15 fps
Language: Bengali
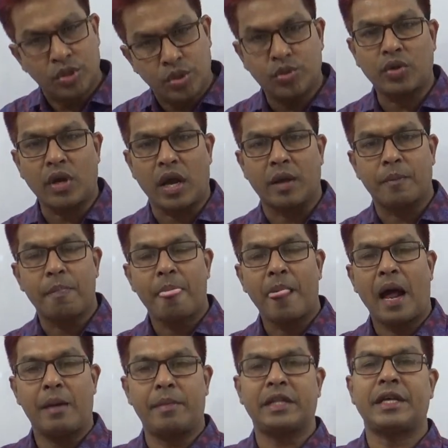সুতরাং
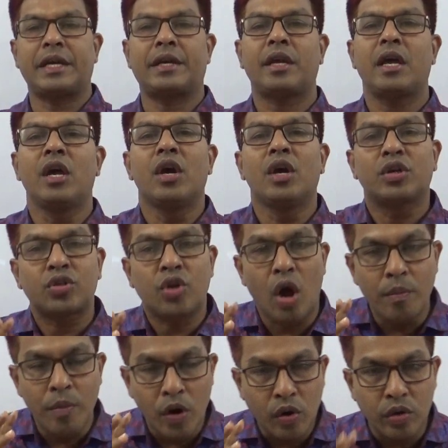আমাদের
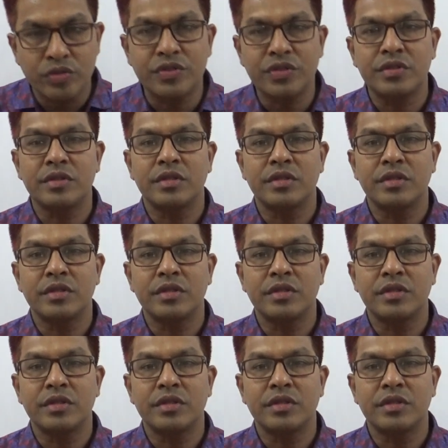সমকোণ